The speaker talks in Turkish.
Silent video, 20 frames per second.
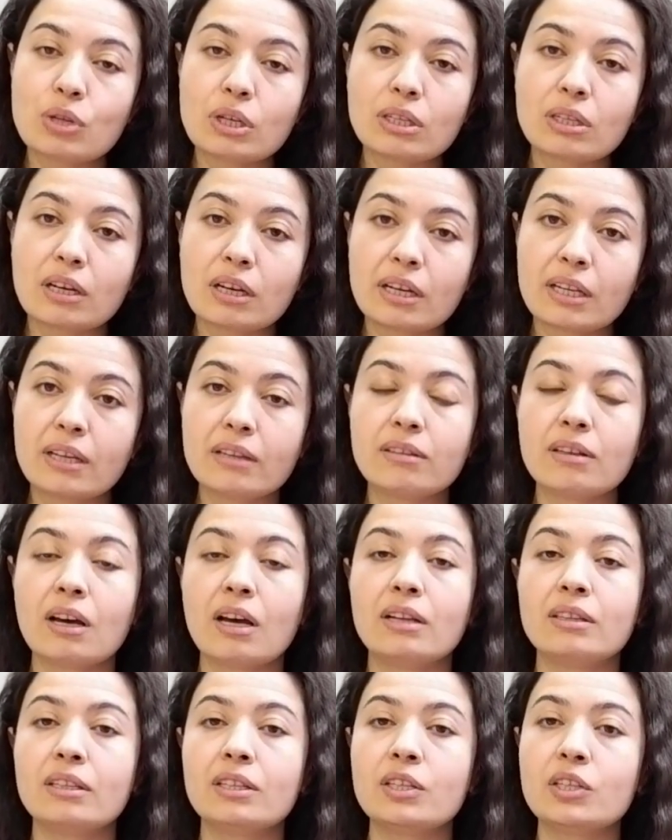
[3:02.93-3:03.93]
sürekli hareket
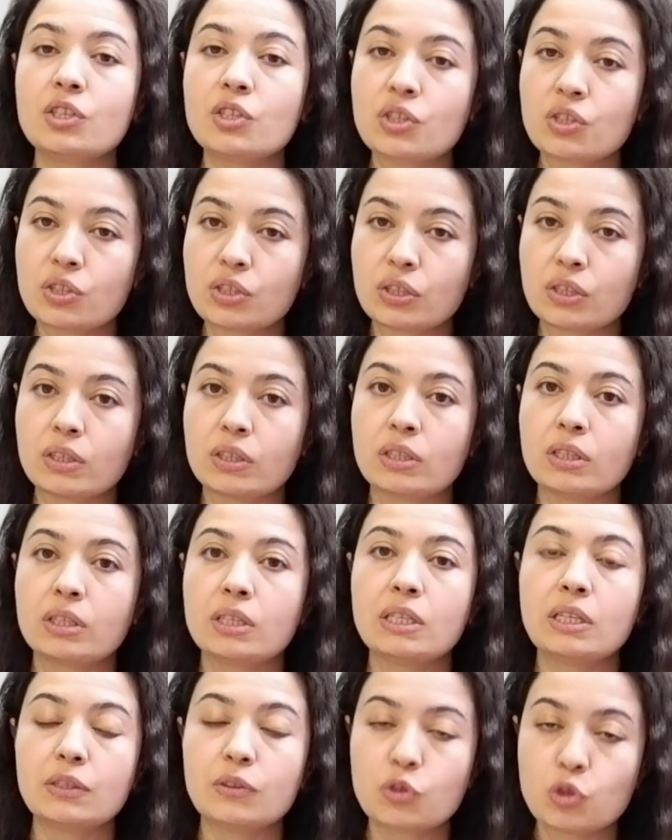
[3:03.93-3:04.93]
halinde, yani iş
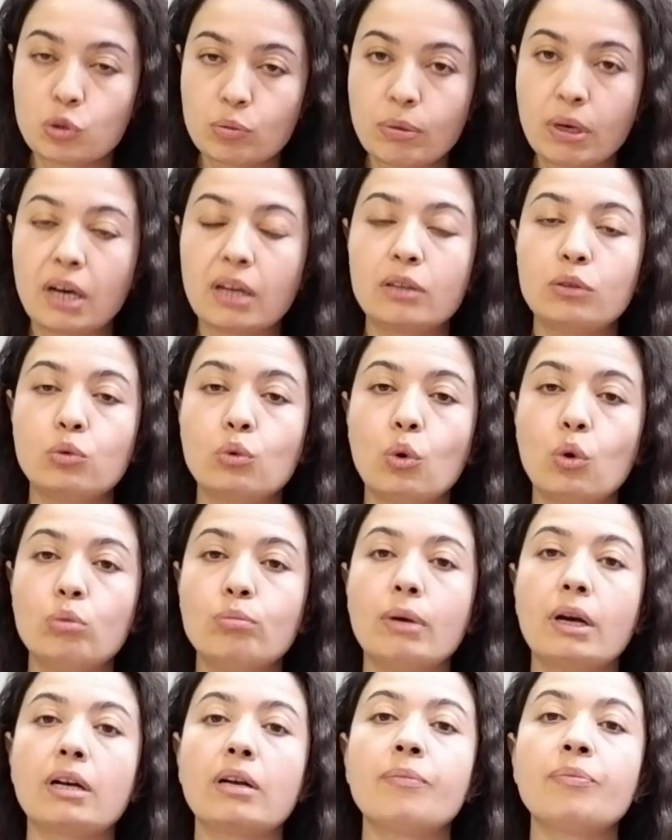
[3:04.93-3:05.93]
e, iletişim halinde
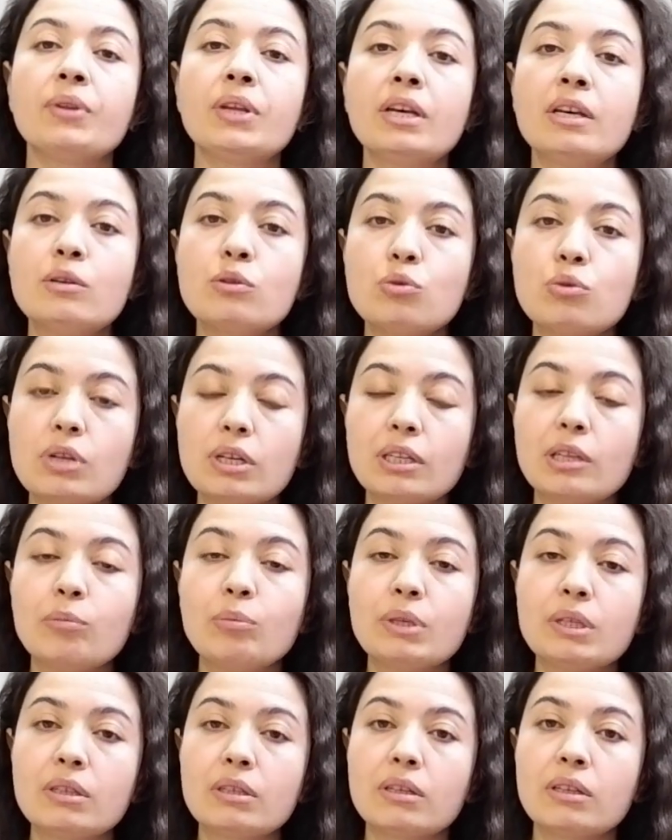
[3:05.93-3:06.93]
olmak,
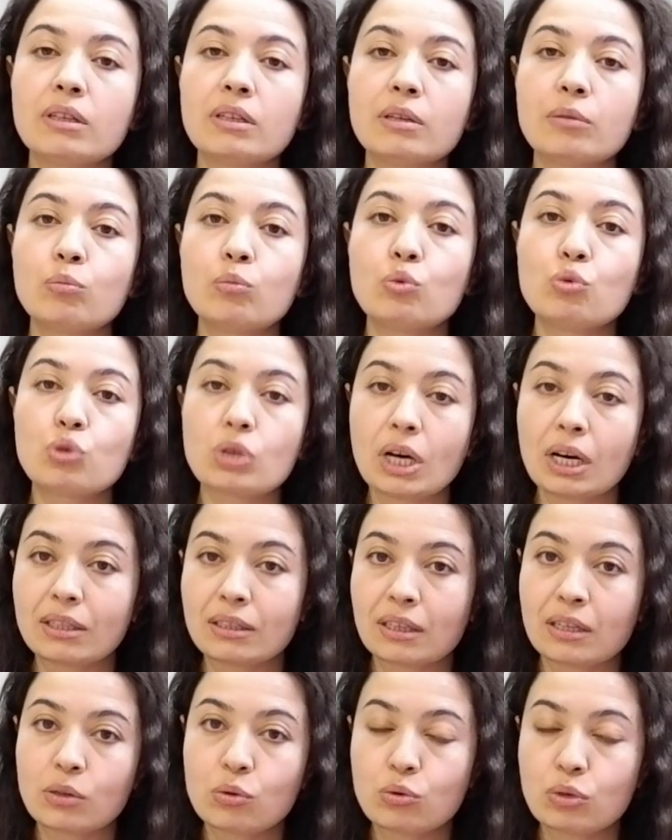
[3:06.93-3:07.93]
sürekli bir e,
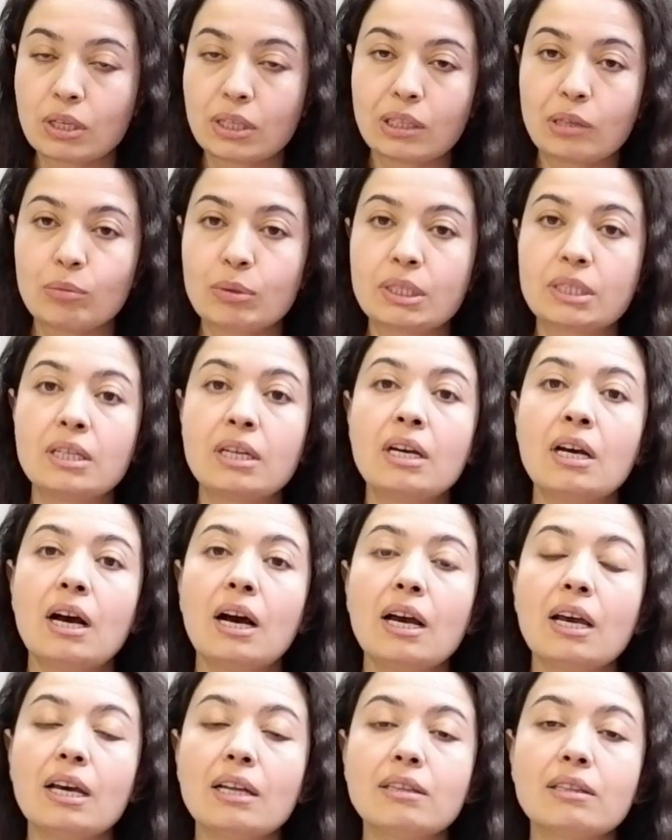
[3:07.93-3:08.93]
mücadele, sürekli bir
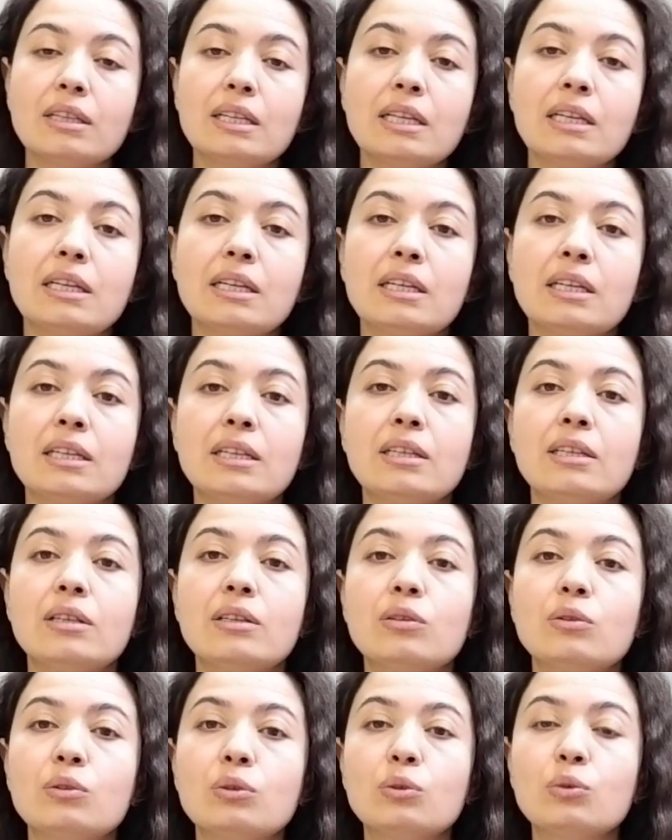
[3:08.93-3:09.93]
hayatla ilgili
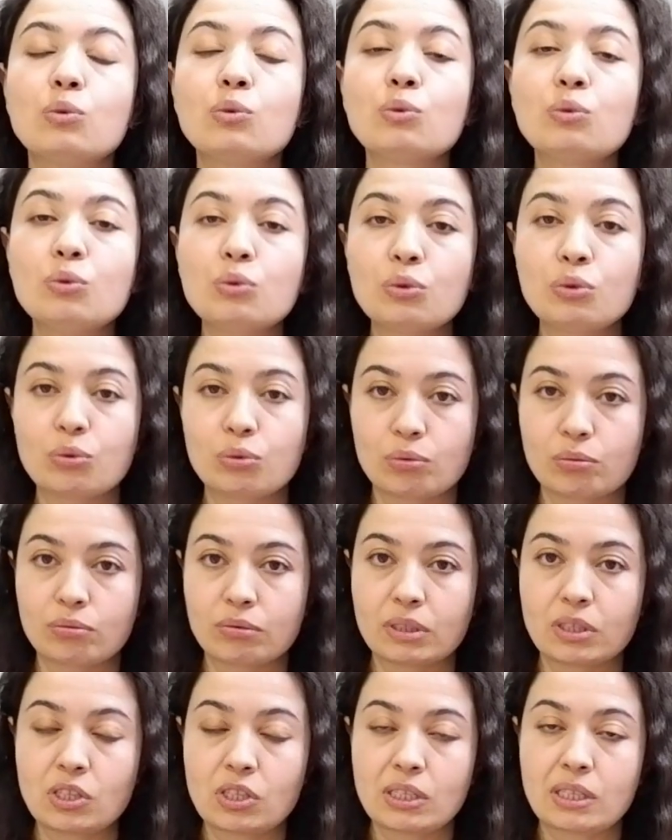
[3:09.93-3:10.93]
hani e, günlük
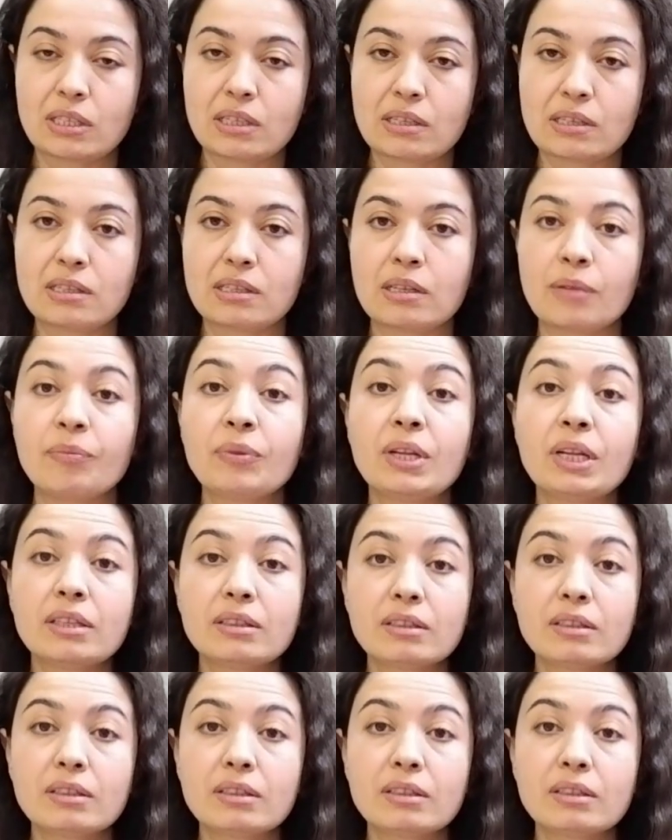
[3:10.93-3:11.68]
işlerinizde